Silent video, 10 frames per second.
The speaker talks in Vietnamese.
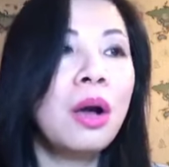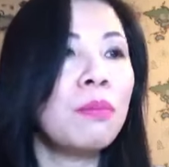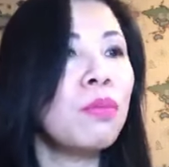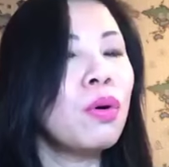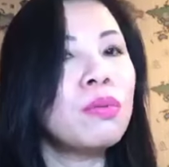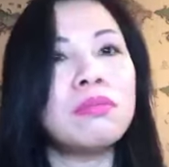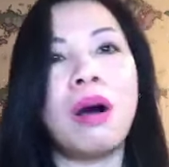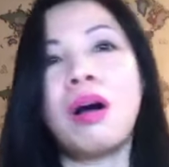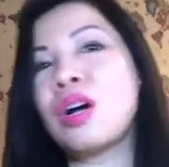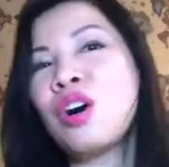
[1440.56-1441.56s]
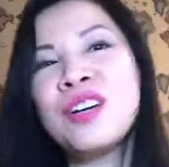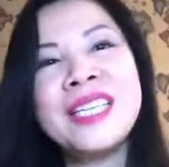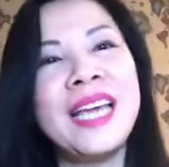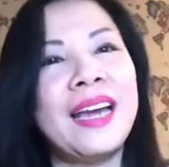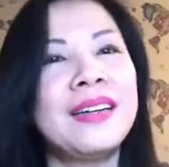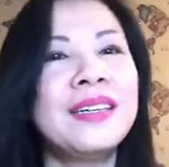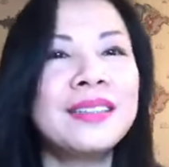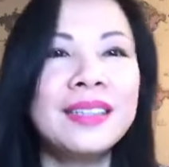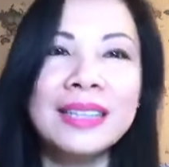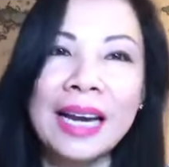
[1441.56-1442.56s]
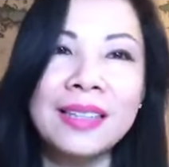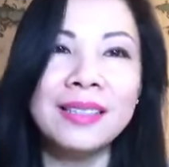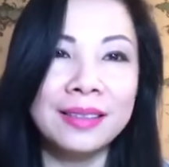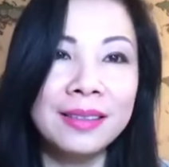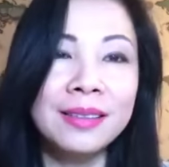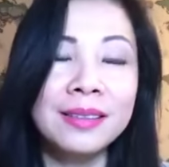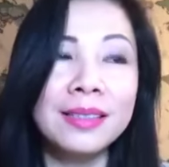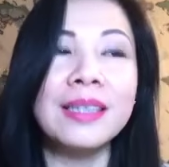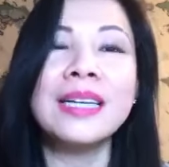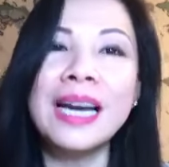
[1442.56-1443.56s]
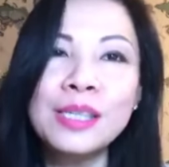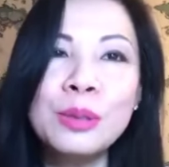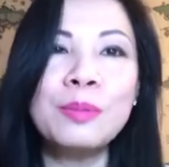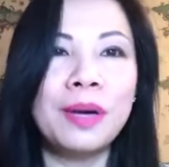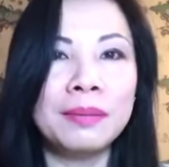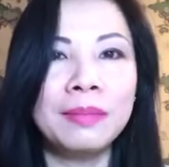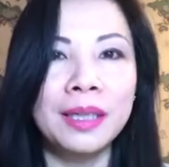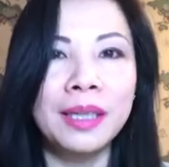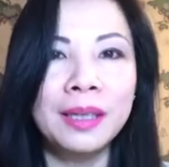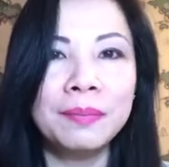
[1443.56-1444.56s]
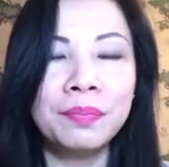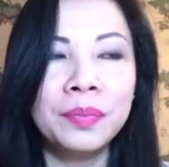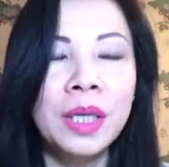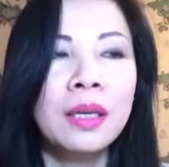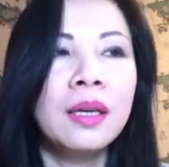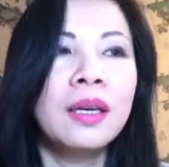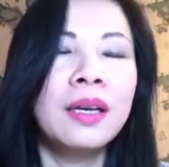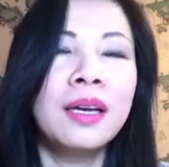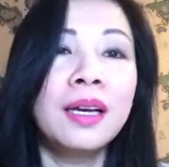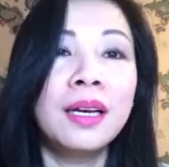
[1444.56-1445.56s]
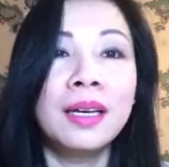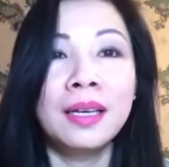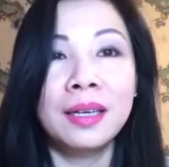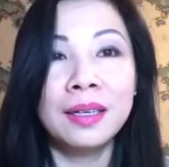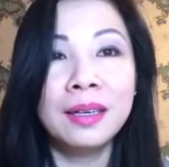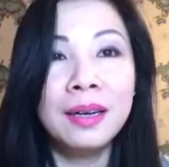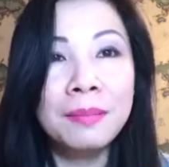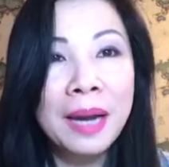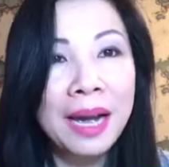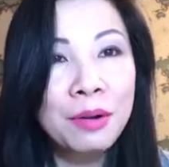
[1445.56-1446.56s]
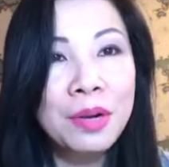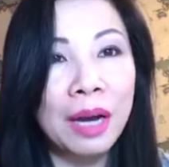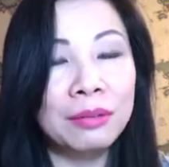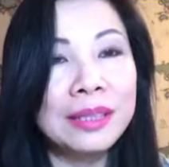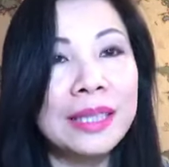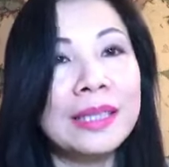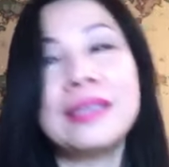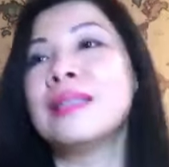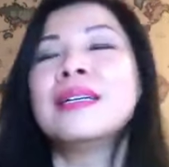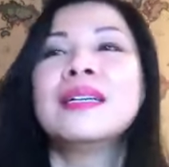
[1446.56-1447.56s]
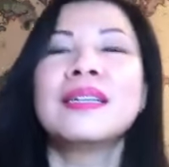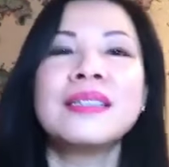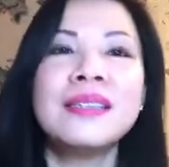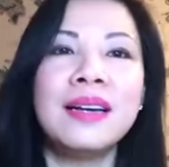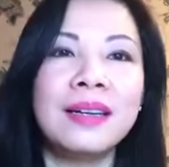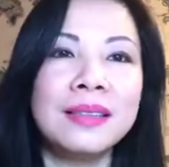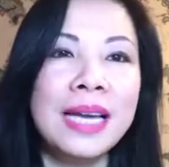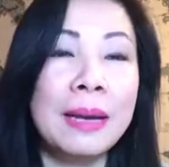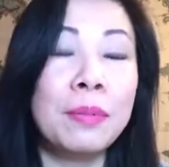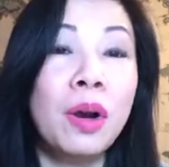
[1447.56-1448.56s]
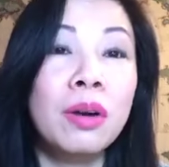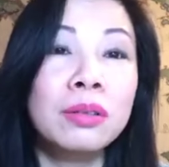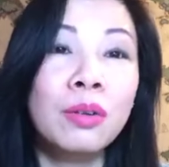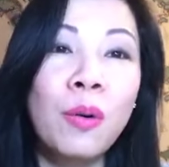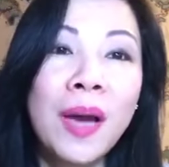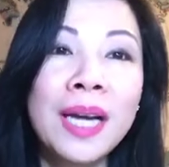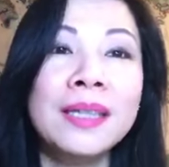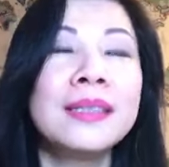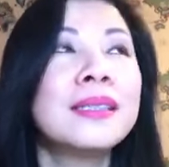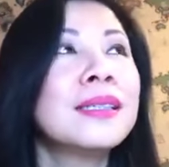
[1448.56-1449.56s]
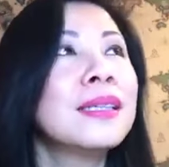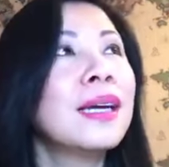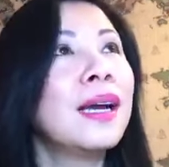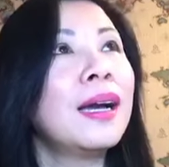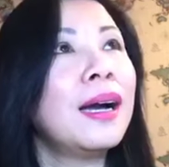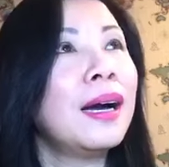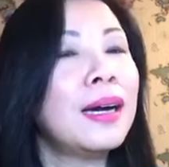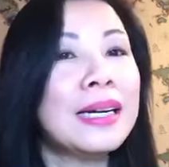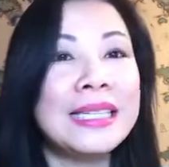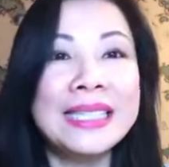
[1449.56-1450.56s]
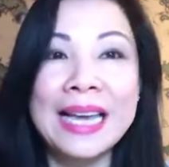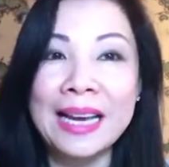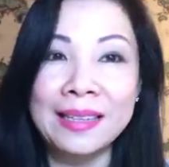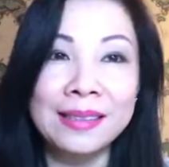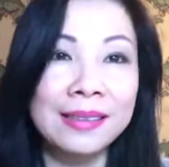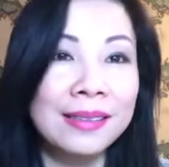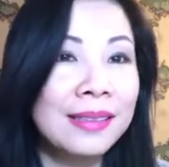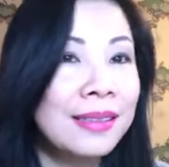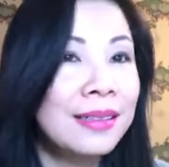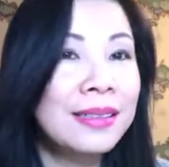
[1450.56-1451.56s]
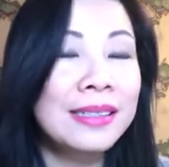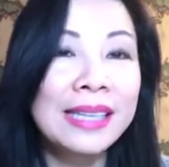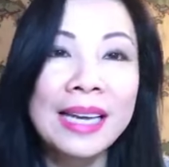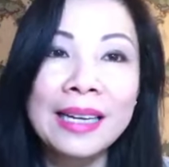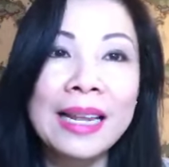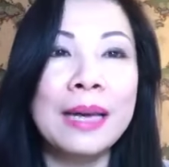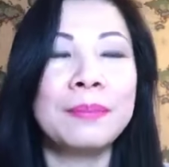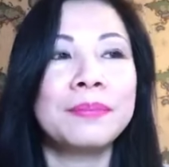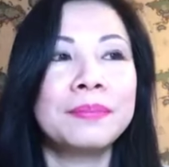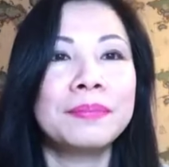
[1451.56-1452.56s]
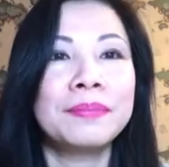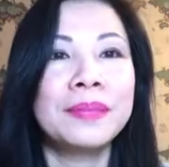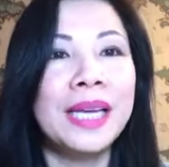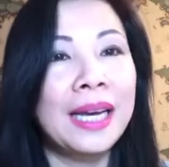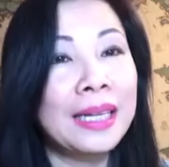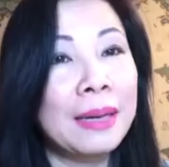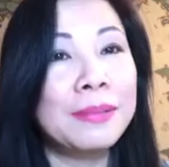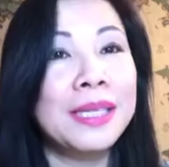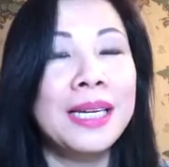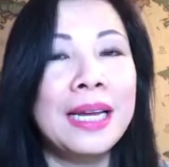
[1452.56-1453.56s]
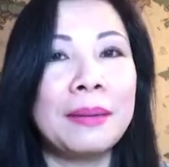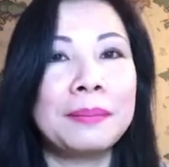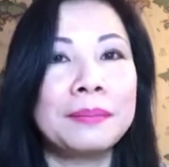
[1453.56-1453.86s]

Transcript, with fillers: buông bỏ coi nhẹ hết tất cả những những cái xung quanh mình đi cơm áo gạo tiền vợ đẹp con ngoan à, nhà cửa xe đẹp nhà đẹp xe đẹp